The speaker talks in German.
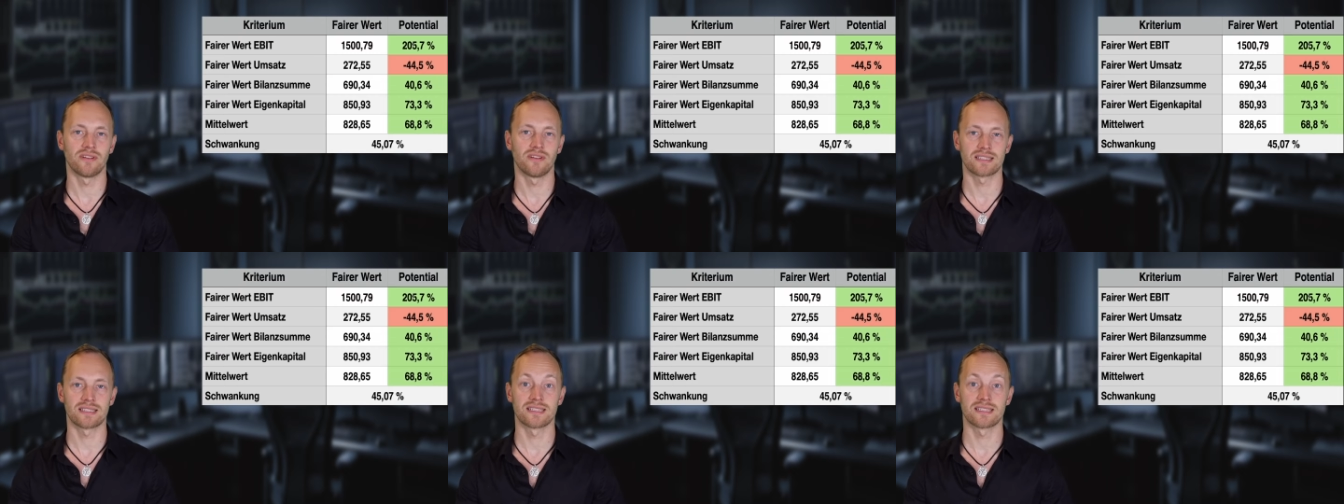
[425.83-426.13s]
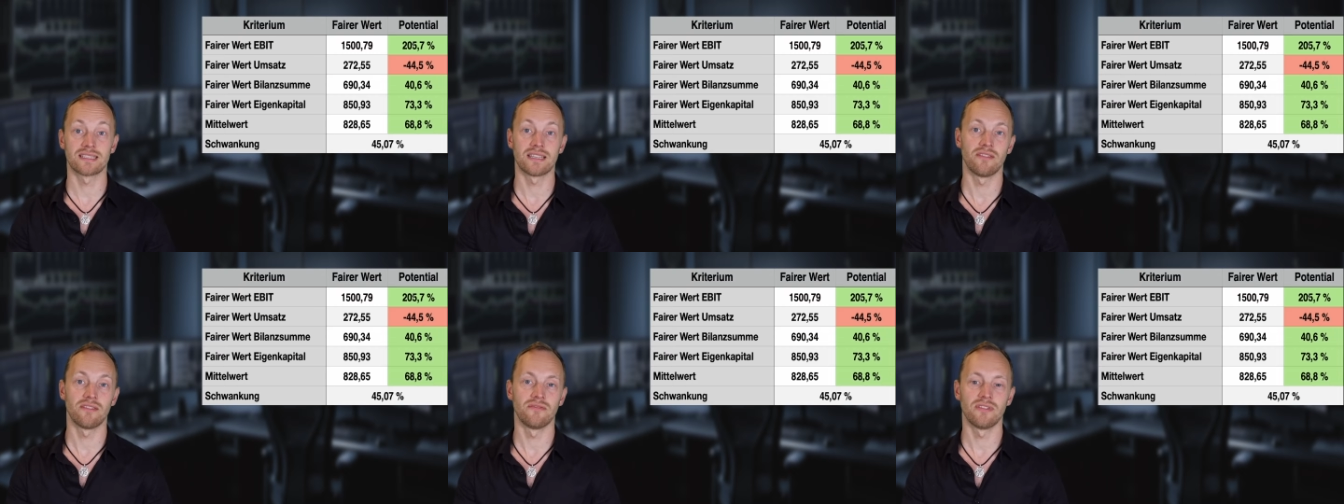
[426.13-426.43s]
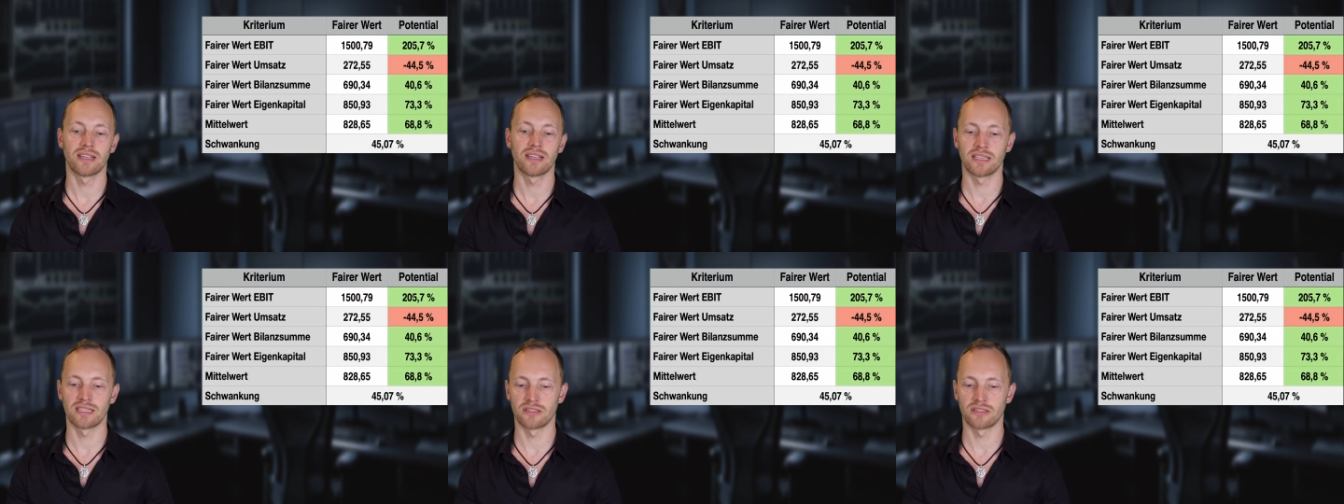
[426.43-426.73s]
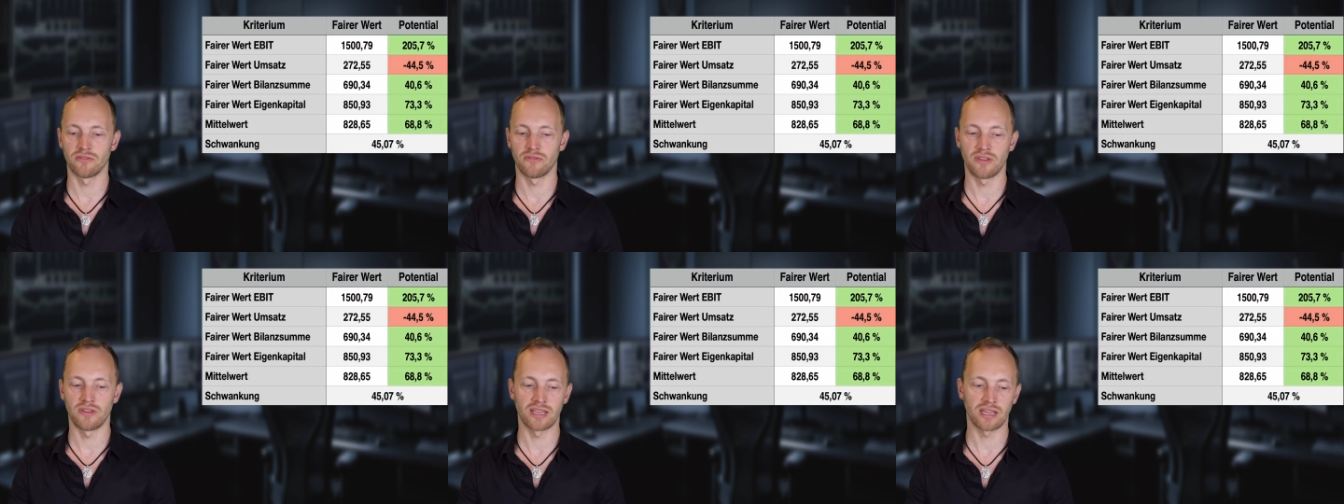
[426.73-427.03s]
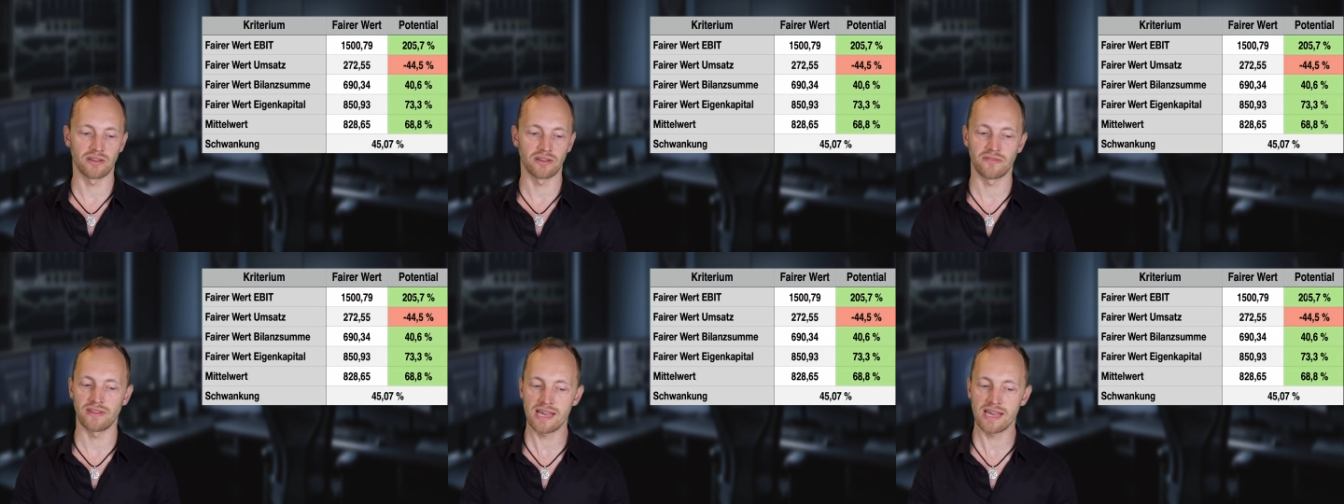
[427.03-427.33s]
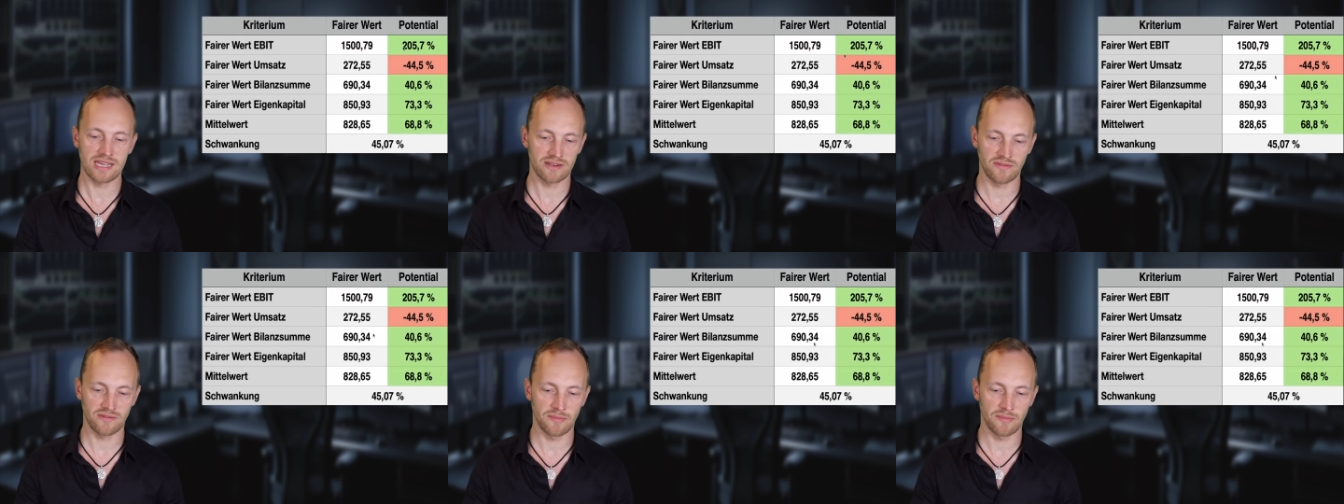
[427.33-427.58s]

Was ist der wirkliche faire Wert?